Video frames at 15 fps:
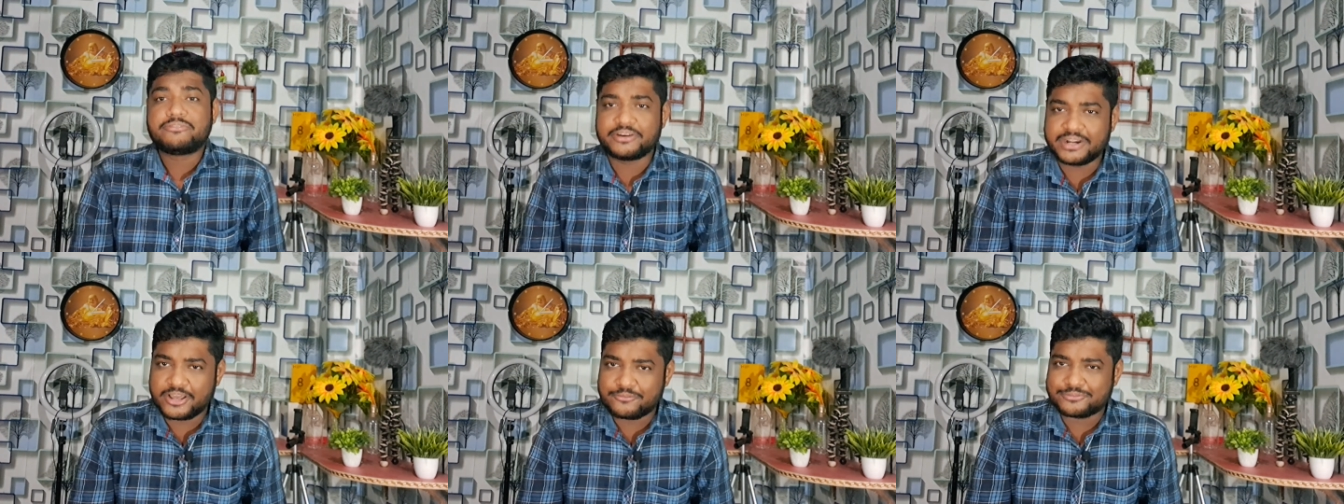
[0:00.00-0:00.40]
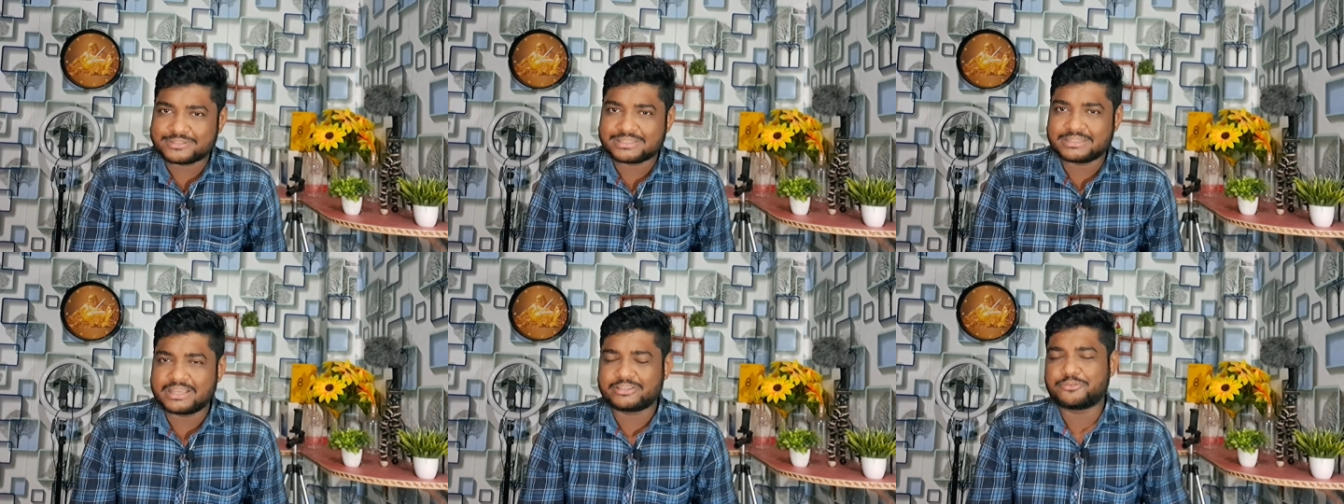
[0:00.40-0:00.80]
वीडियो
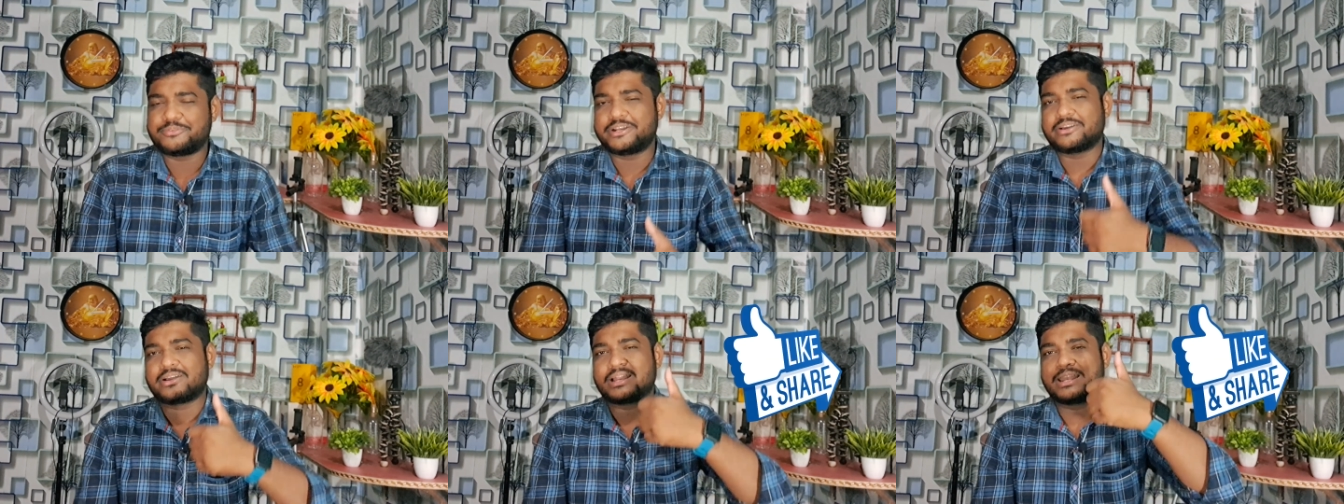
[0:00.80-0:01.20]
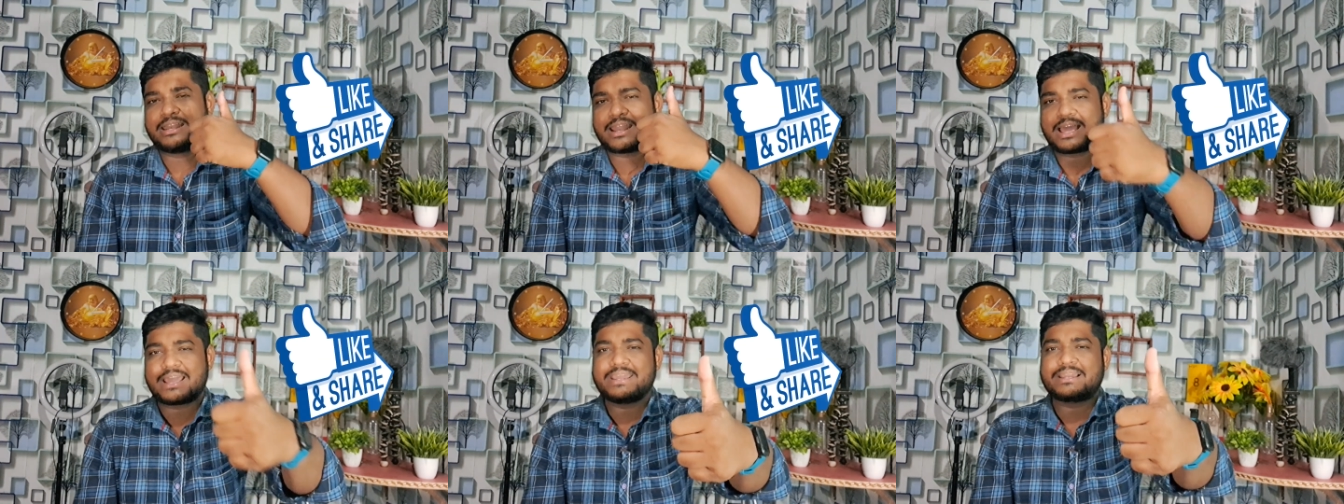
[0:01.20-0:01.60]
पसंद है तो वीडियो को
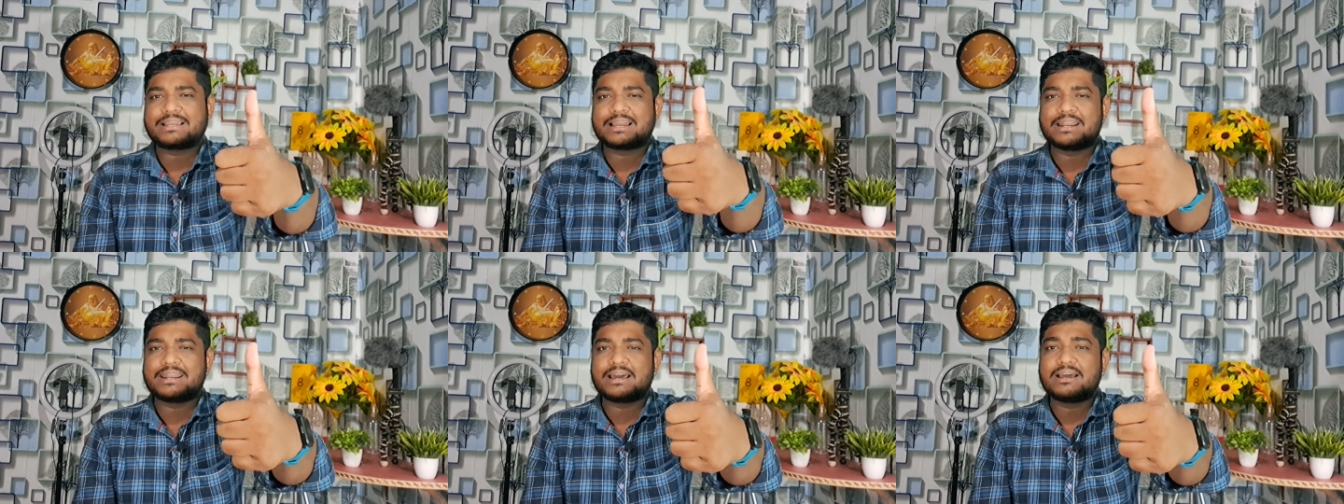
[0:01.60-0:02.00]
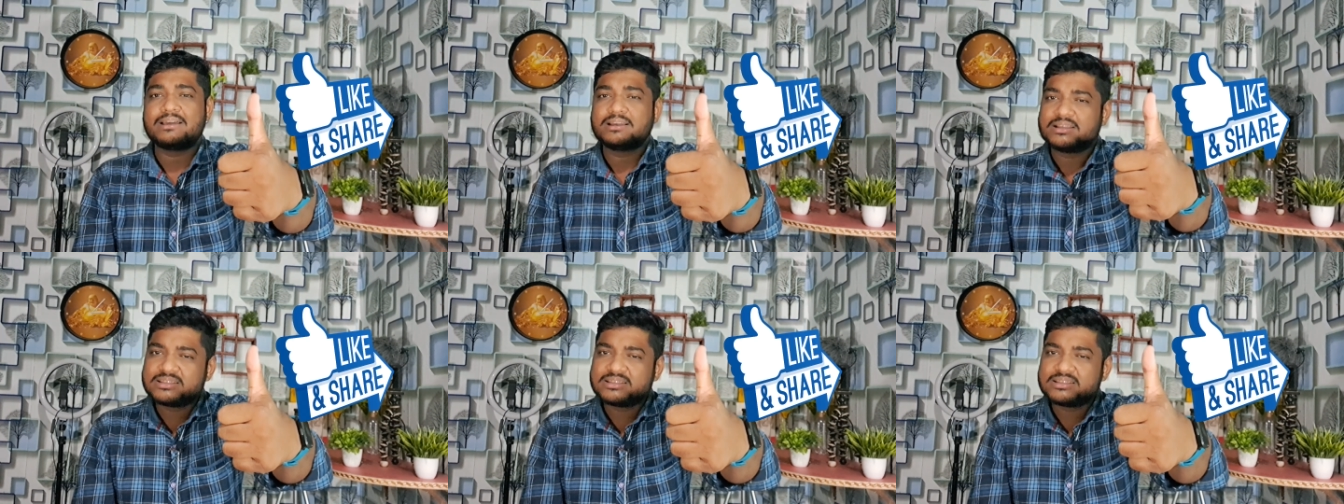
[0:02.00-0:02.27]
लाइक करना